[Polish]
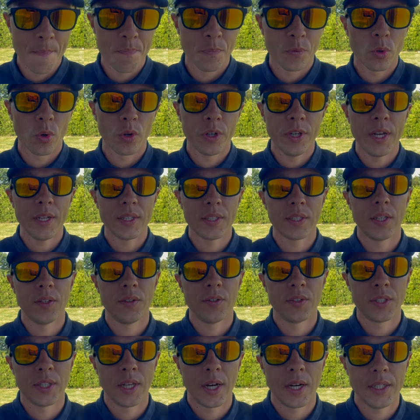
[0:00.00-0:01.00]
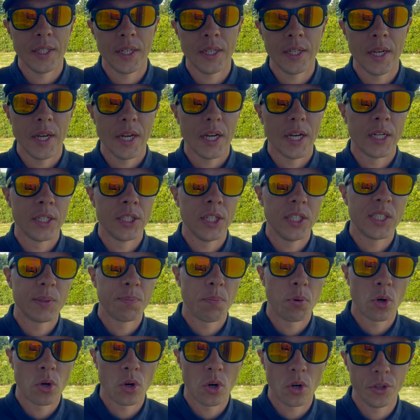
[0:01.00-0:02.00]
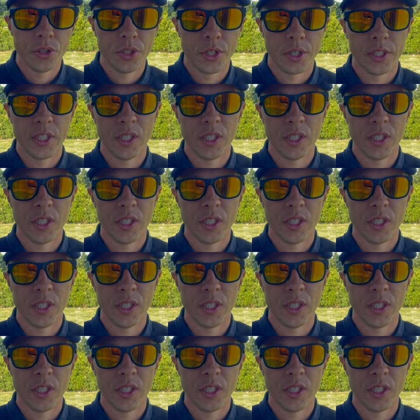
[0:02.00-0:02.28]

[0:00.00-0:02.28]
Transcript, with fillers: to jesteś w stanie żyć spokojnie.